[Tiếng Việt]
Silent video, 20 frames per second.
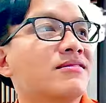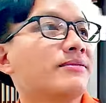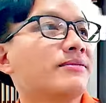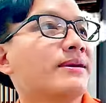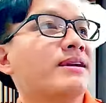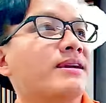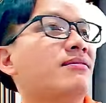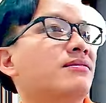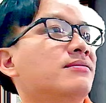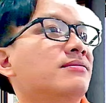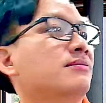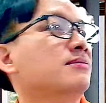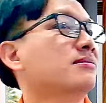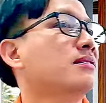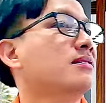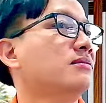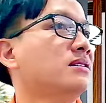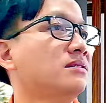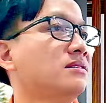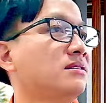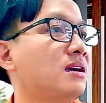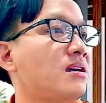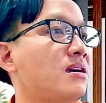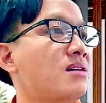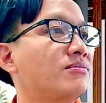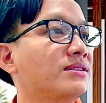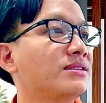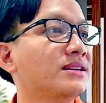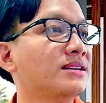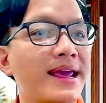các bác có, chứng cứ
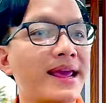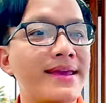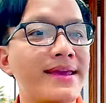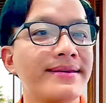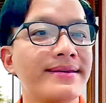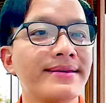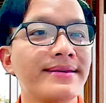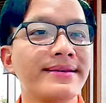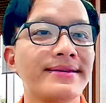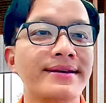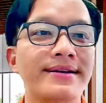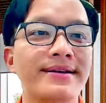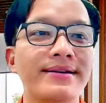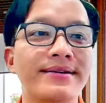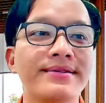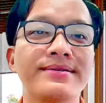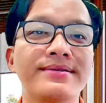không đưa ra đi đó.